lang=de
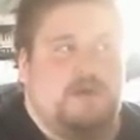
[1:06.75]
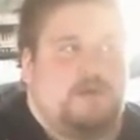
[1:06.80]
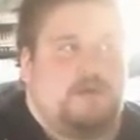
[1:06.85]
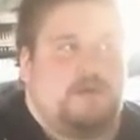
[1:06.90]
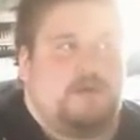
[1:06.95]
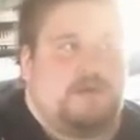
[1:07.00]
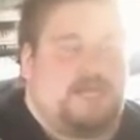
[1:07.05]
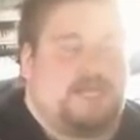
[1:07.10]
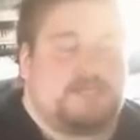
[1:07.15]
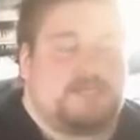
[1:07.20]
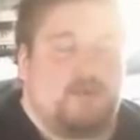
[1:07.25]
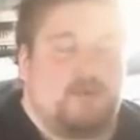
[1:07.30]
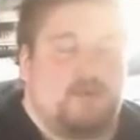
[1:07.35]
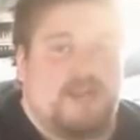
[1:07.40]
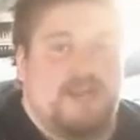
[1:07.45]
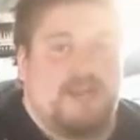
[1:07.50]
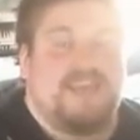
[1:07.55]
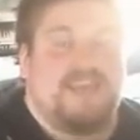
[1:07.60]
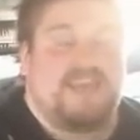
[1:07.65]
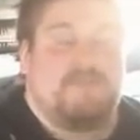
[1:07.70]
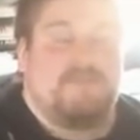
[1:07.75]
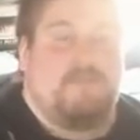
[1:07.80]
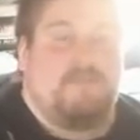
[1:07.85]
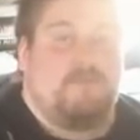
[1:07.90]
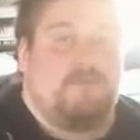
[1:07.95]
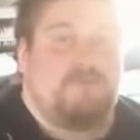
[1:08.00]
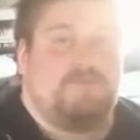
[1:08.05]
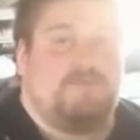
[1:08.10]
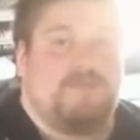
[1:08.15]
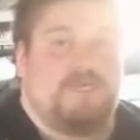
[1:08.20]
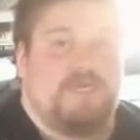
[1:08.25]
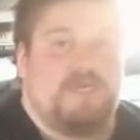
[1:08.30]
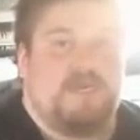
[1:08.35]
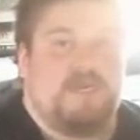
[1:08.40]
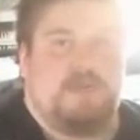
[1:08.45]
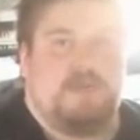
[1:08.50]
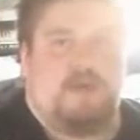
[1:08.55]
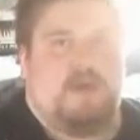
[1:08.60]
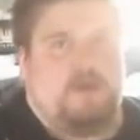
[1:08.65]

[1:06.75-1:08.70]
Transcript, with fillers: Der ist so klein, der geht mir bloß bis hierhin.